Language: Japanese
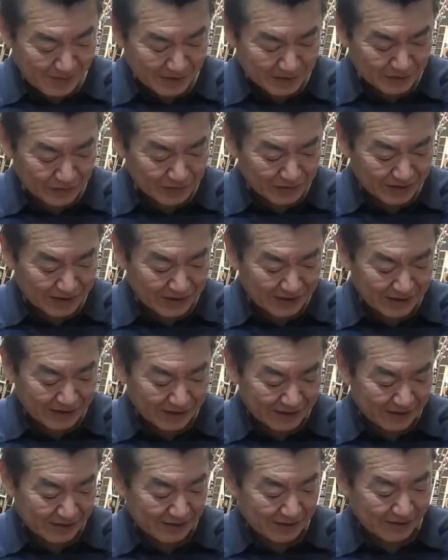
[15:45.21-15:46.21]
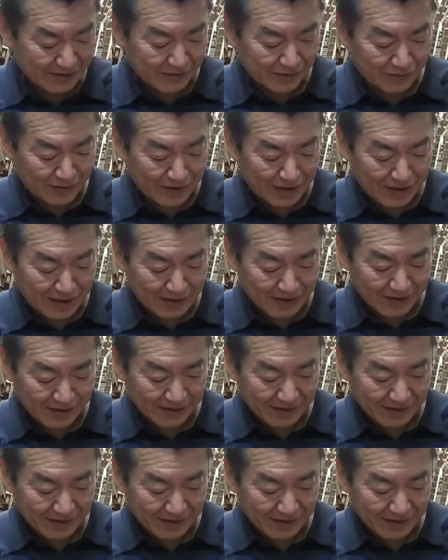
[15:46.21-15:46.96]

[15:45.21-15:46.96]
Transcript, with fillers: 正直そんな